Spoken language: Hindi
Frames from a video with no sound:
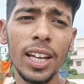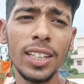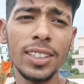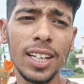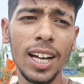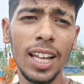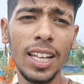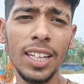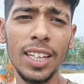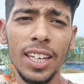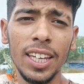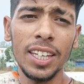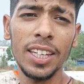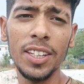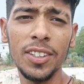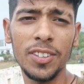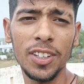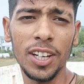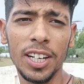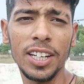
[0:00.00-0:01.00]
खाली एक
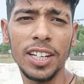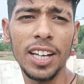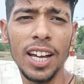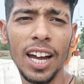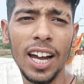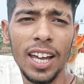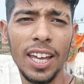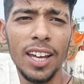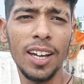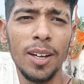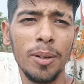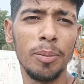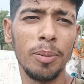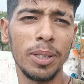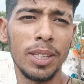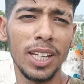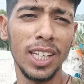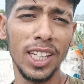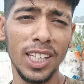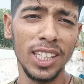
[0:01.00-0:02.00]
ही झटका आया
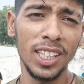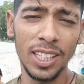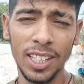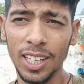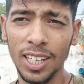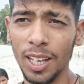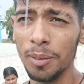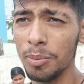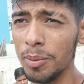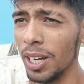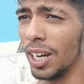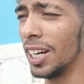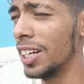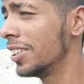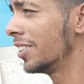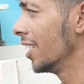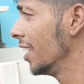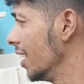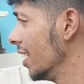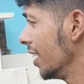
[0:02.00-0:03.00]
पता नहीं अब कहाँ
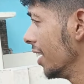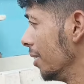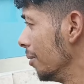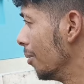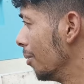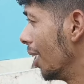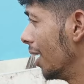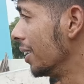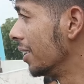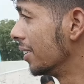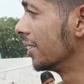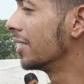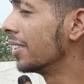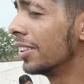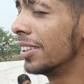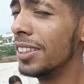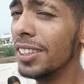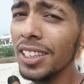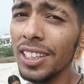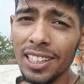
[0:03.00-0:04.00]
चलेगी बारिश
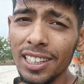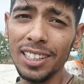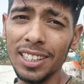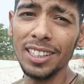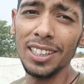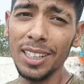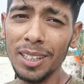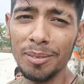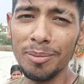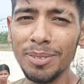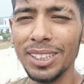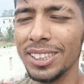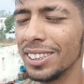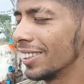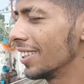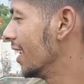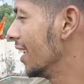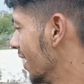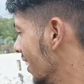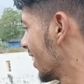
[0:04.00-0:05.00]
इतना
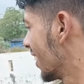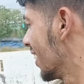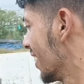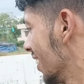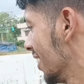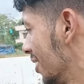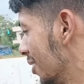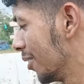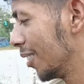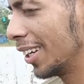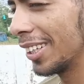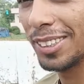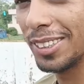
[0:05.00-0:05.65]
मस्त लग रहा था थोड़ा